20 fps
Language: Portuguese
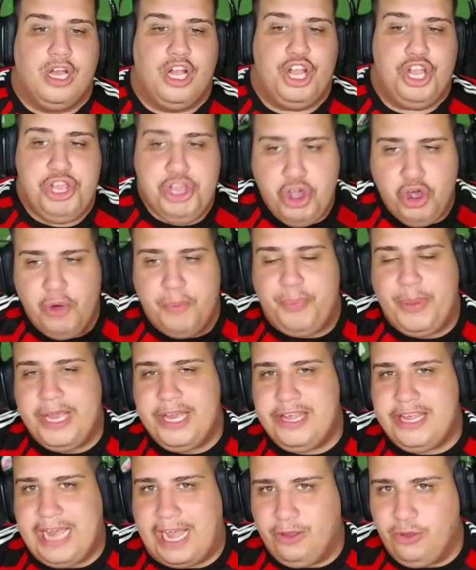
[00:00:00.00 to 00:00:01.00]
E o
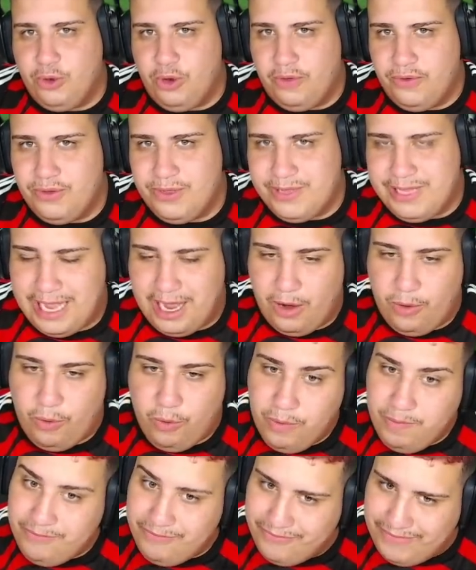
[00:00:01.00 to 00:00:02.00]
penteado novo do Deco
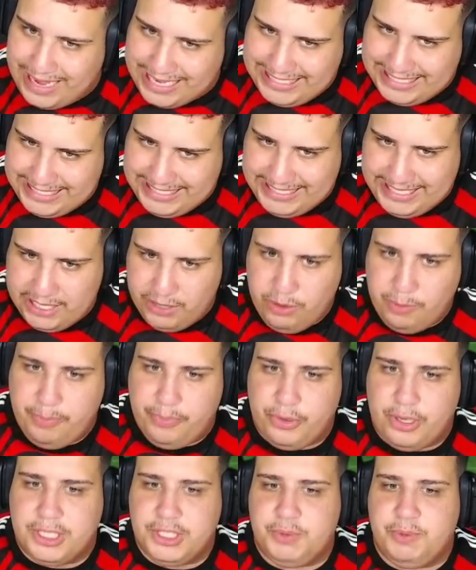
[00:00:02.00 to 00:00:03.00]
vai ser no
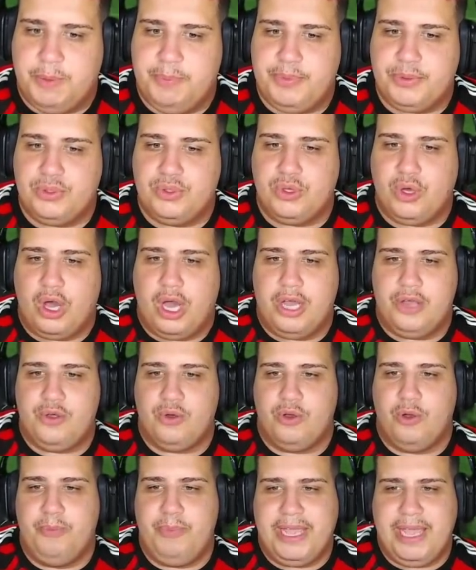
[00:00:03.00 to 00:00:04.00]
próximo episódio. Eu
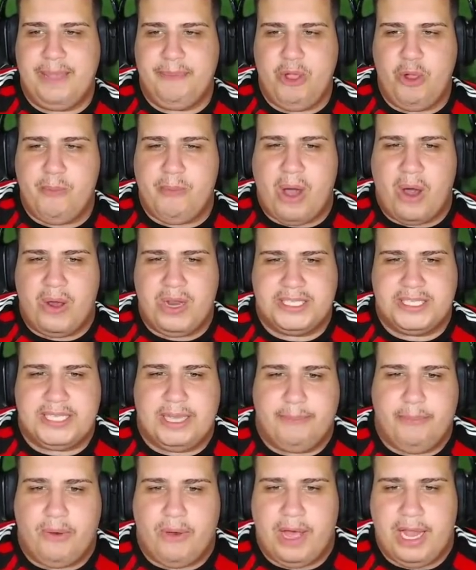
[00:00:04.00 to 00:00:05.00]
peguei meio mal nessa
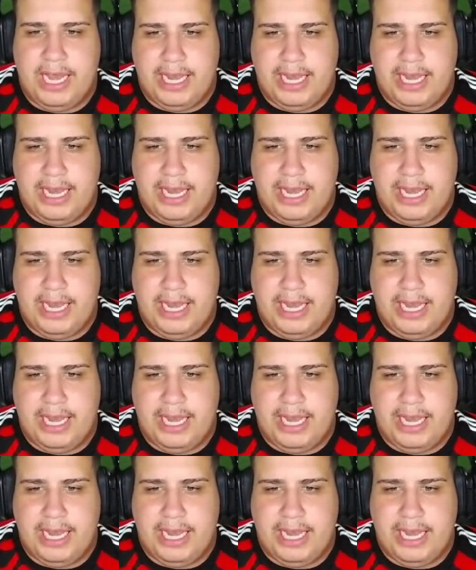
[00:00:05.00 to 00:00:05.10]
bola, hein?